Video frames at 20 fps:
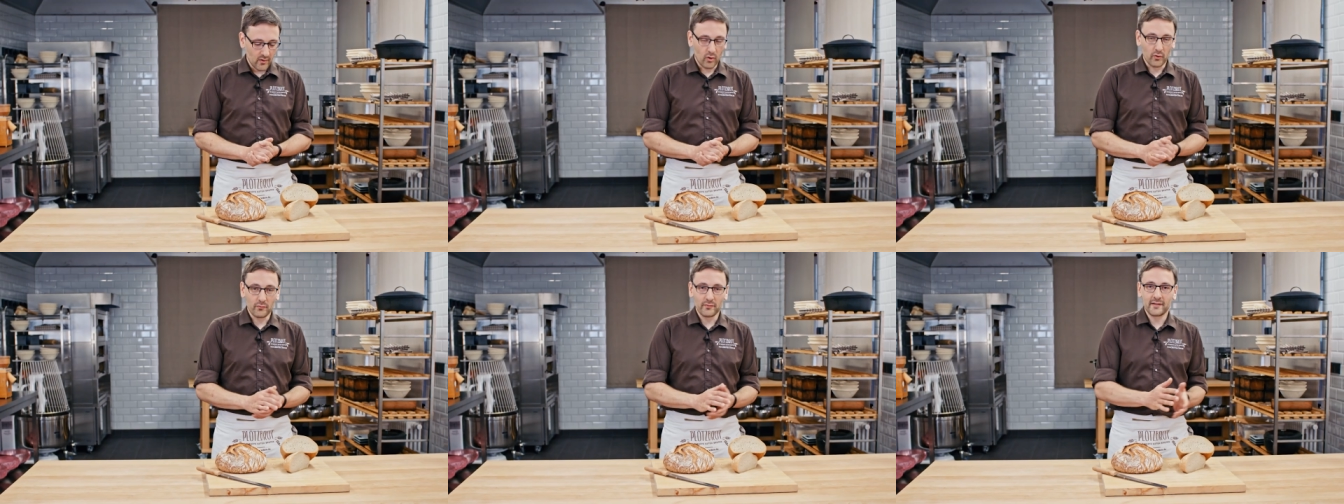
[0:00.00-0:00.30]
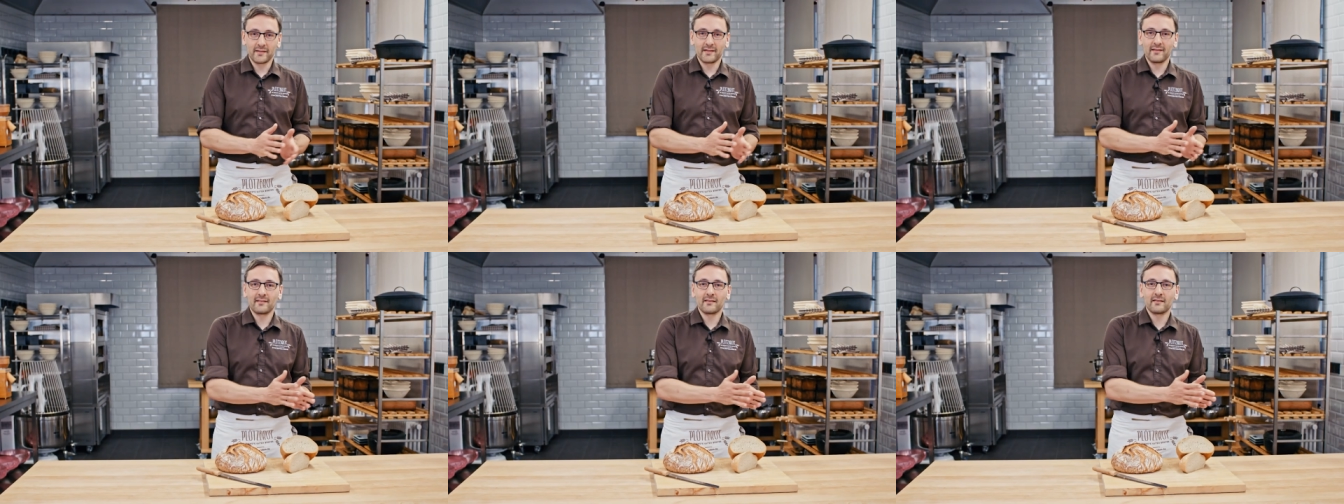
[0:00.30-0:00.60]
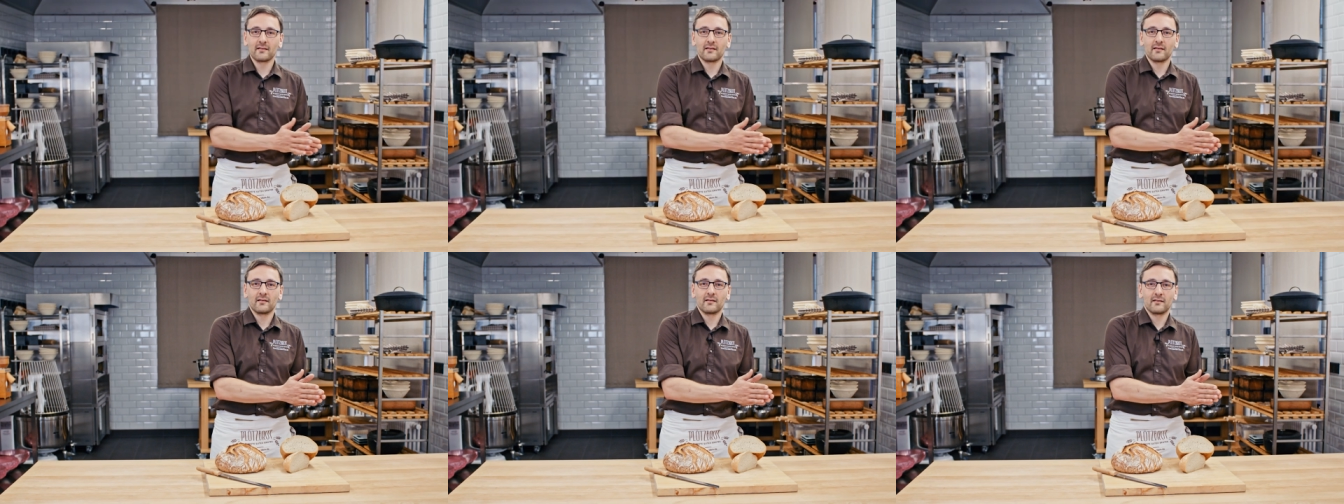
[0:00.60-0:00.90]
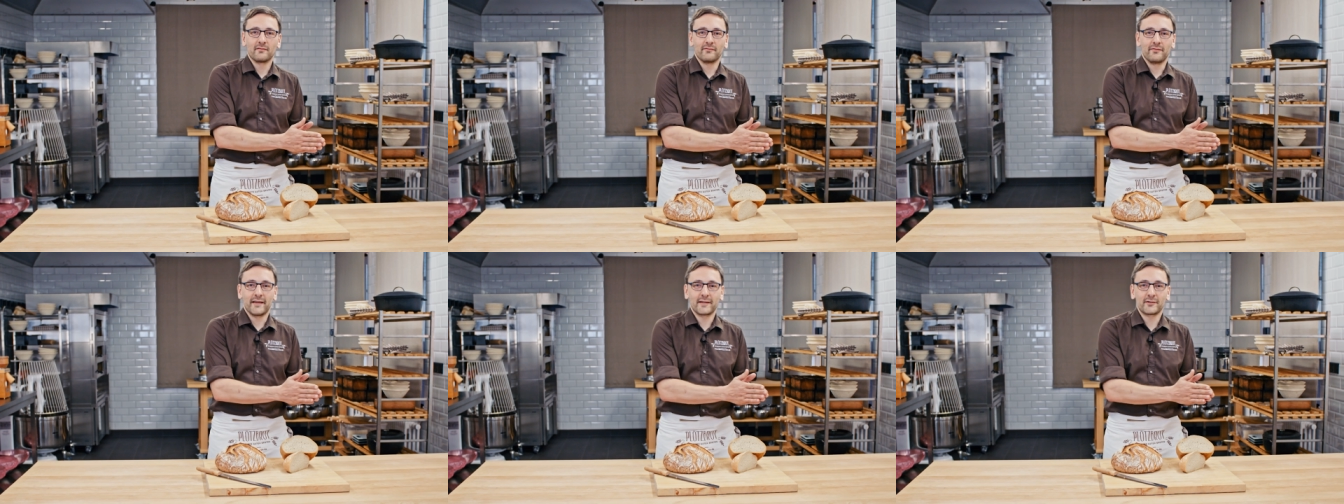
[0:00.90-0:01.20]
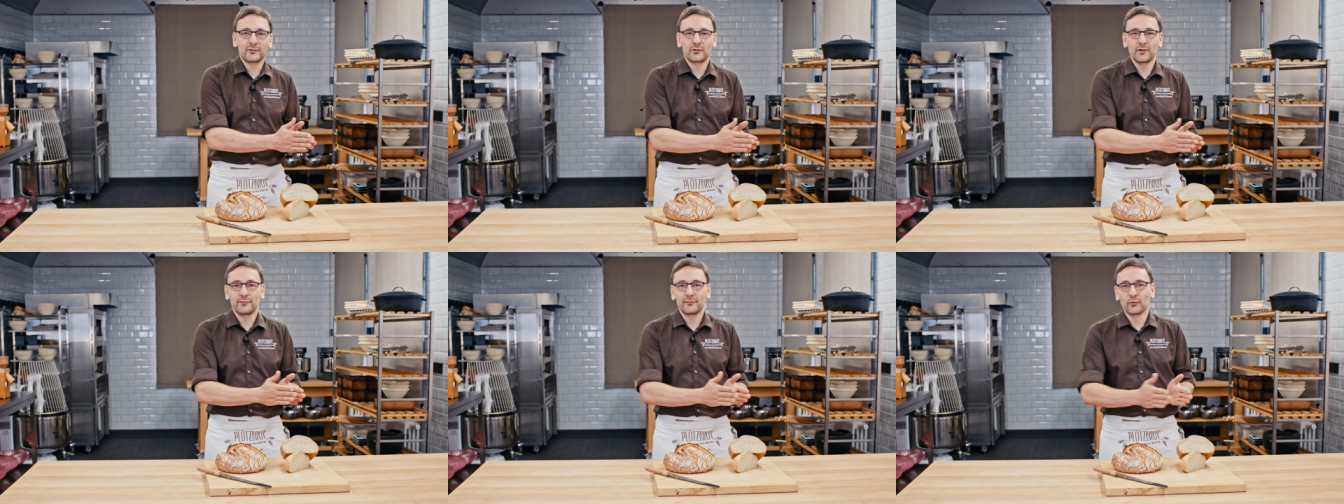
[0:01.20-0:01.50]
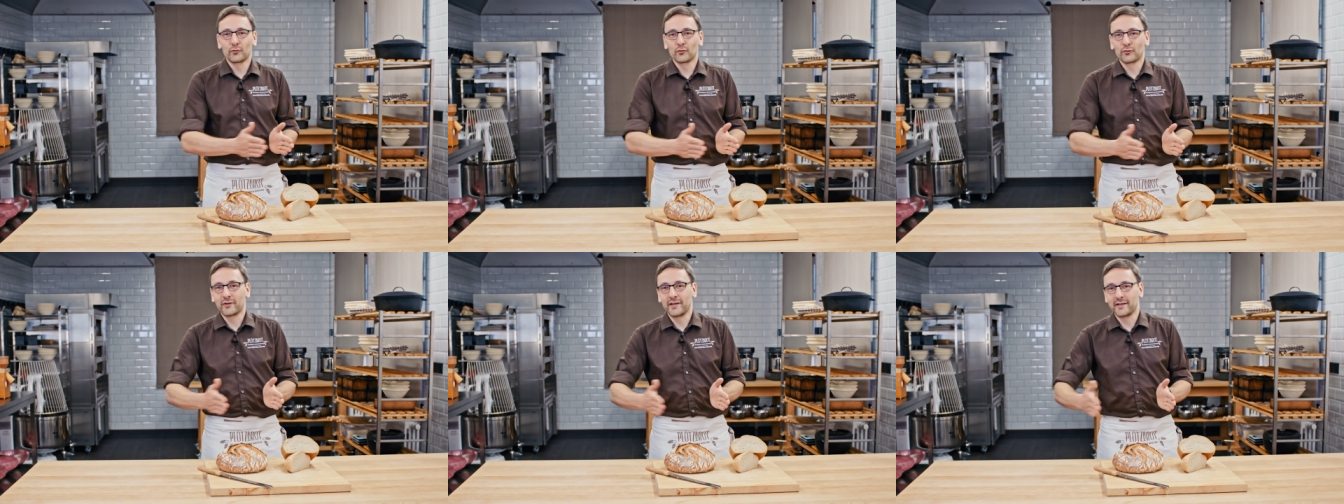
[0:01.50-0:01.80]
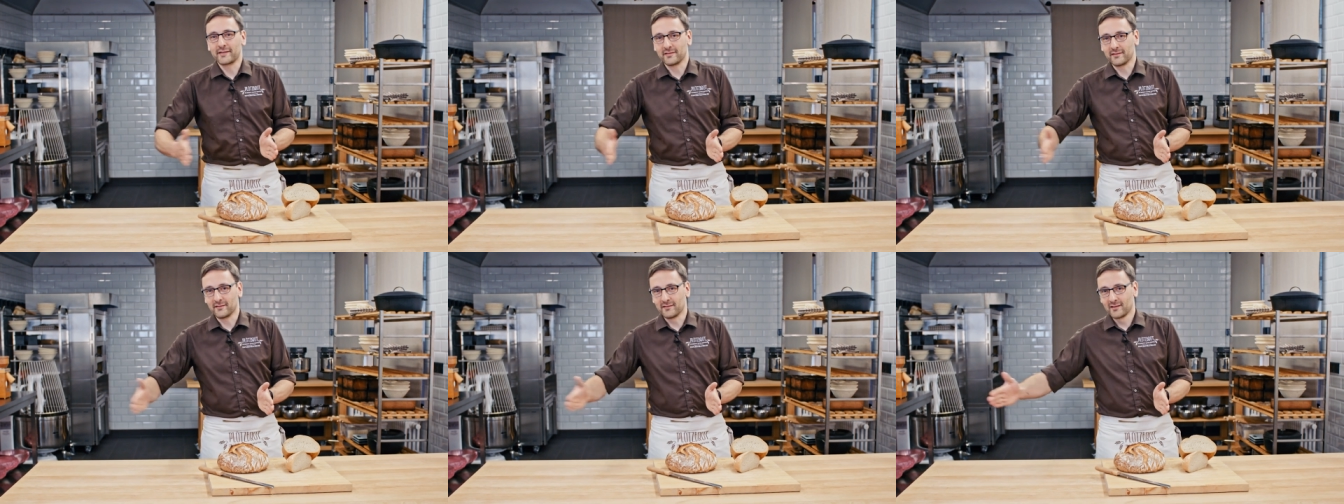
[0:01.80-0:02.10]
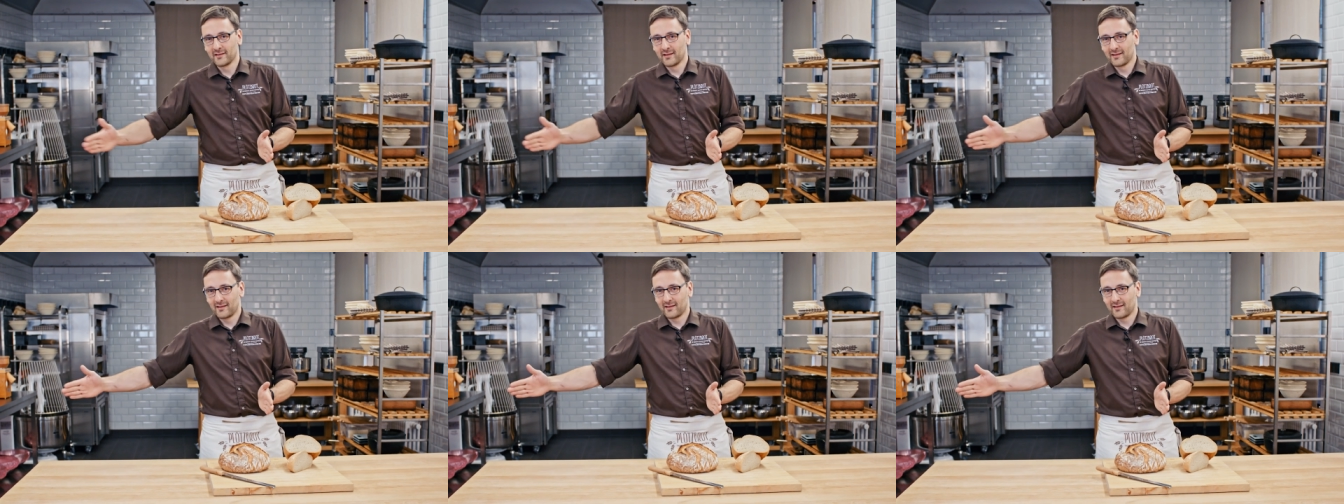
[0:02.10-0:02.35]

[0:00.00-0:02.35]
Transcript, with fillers: Und wenn diese Wertschöpfungskette